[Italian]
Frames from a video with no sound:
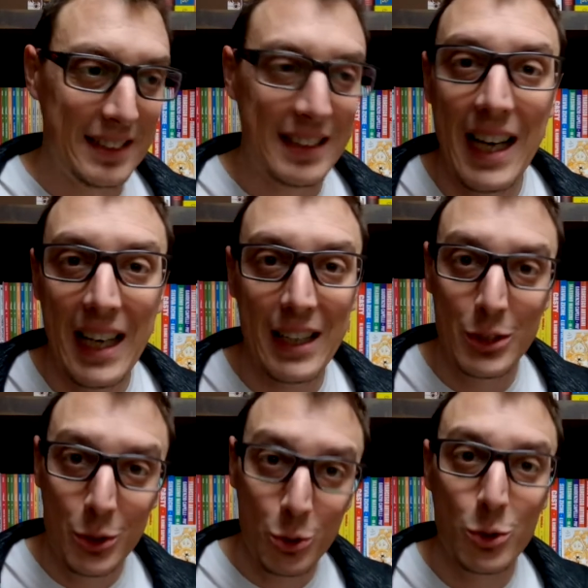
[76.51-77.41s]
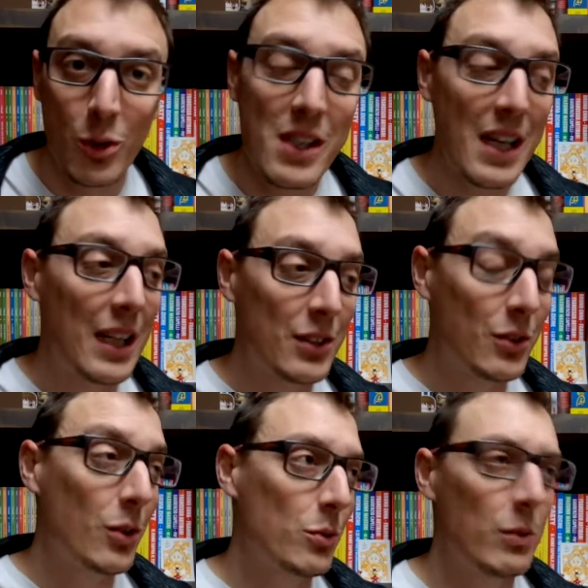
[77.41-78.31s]
dà il giusto
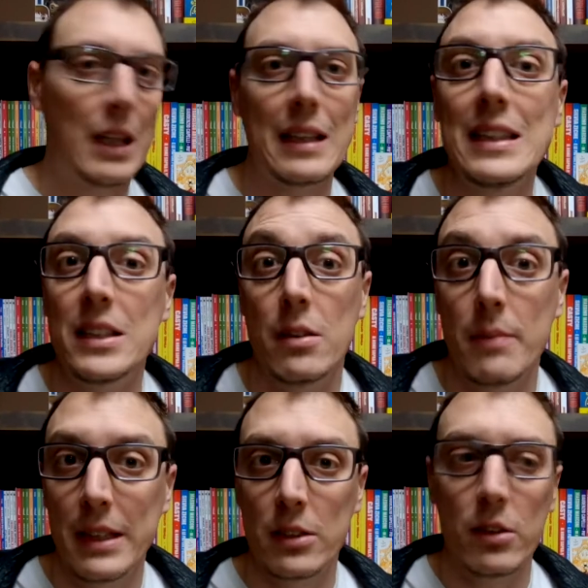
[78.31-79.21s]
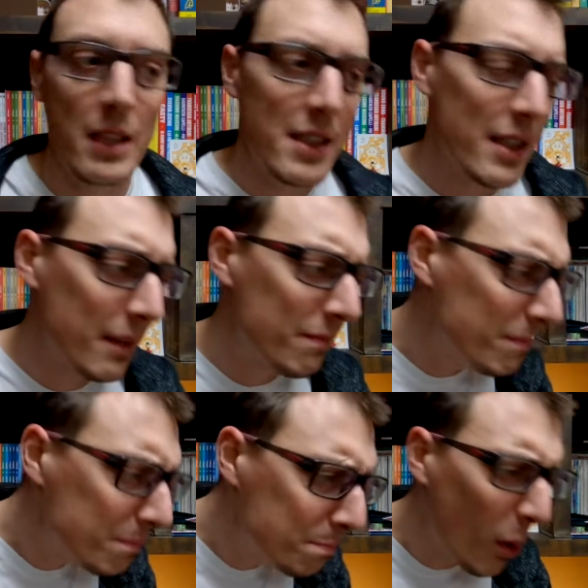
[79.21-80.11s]
risalto ad un grandissimo maestro Disney,
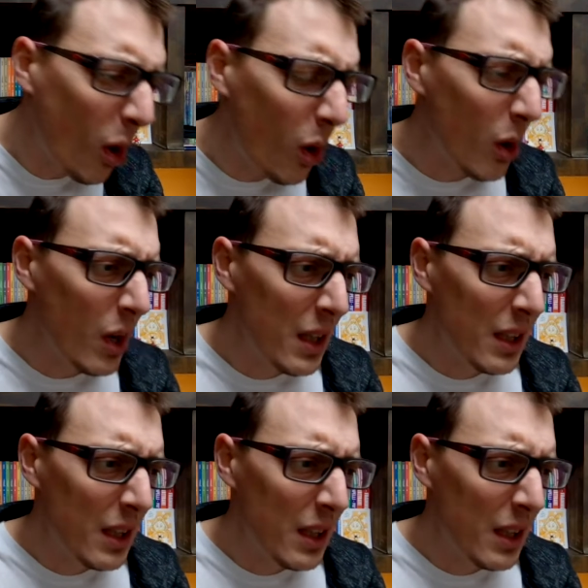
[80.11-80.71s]
un po'